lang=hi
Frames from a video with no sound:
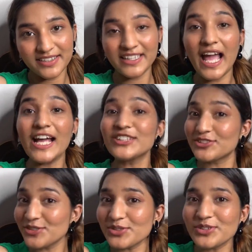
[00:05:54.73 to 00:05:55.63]
किया है
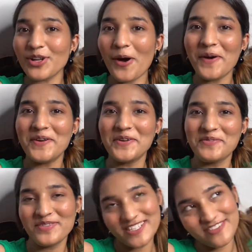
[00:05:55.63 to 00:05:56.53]
शूट और
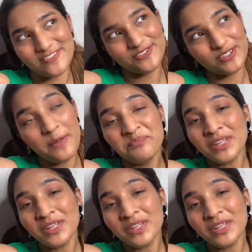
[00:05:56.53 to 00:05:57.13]
वीडियो शूट किया